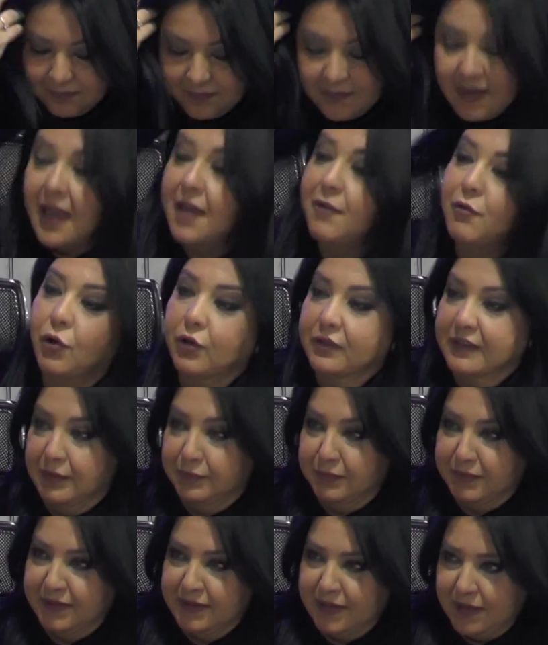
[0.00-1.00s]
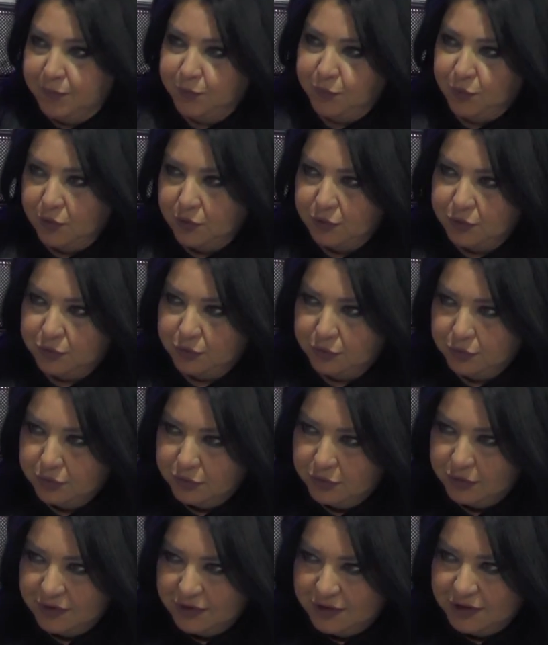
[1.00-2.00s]
ev ortamında
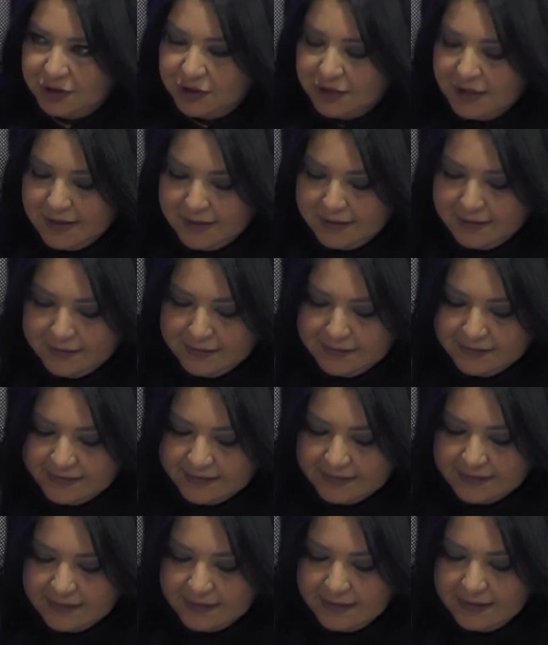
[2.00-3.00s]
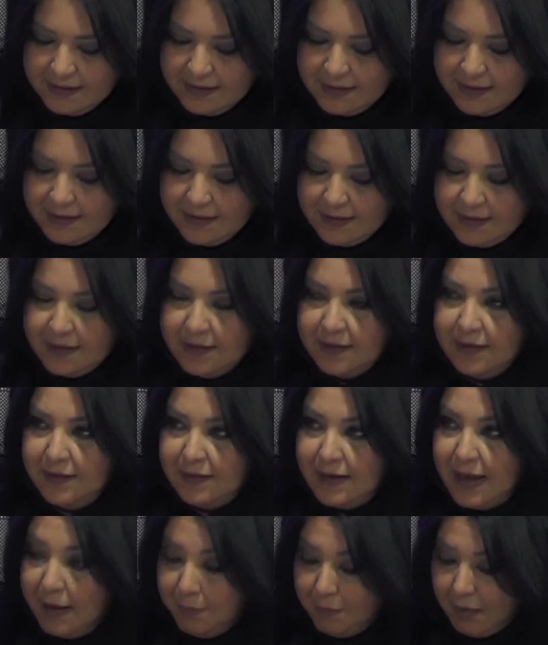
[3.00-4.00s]
yapıyorsunuz işlerinizi. Evet.
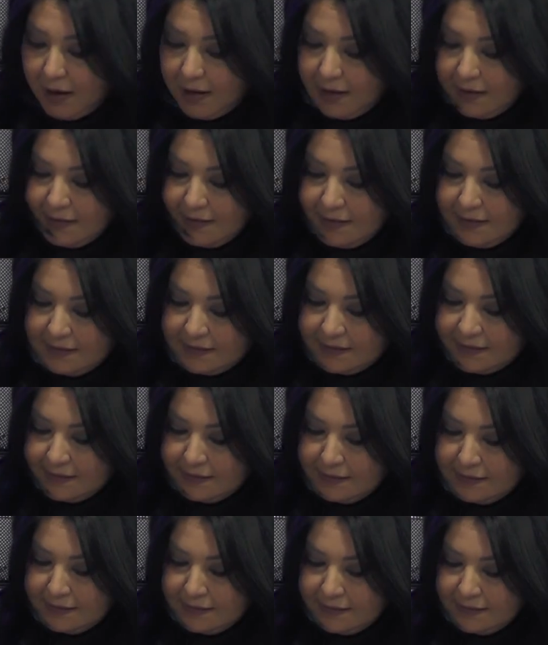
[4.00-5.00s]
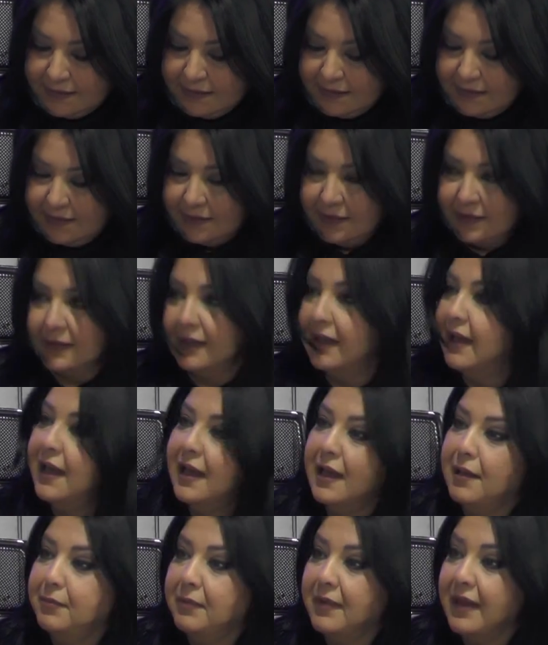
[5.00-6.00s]
E, hem annesiniz
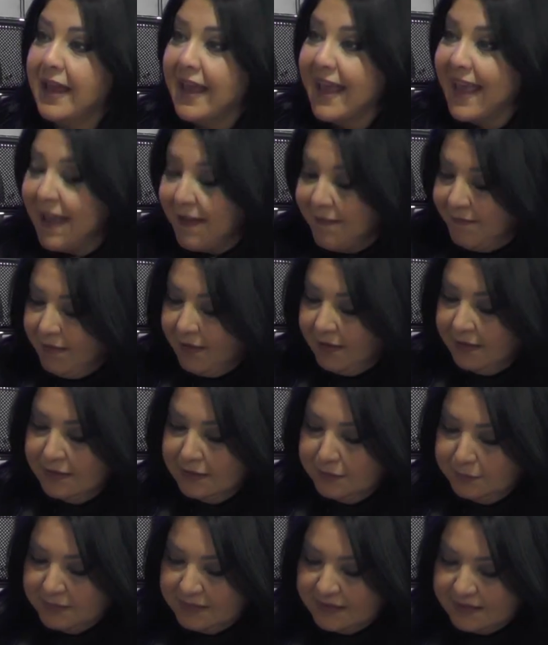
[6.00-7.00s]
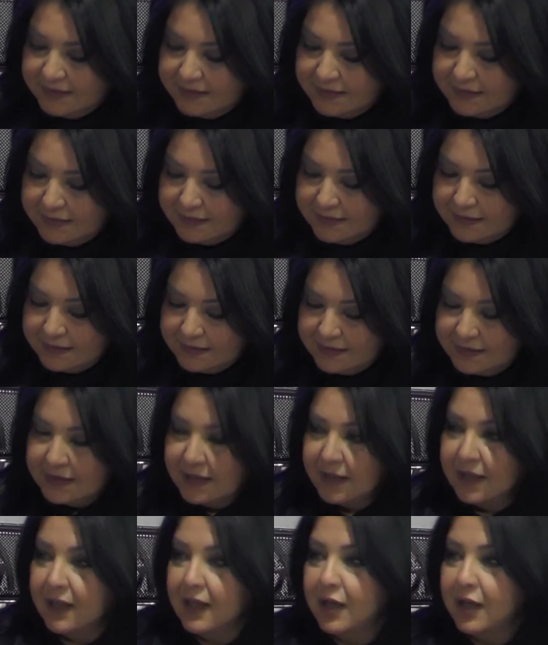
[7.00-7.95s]
hem ev hanımısınız. Hı hı.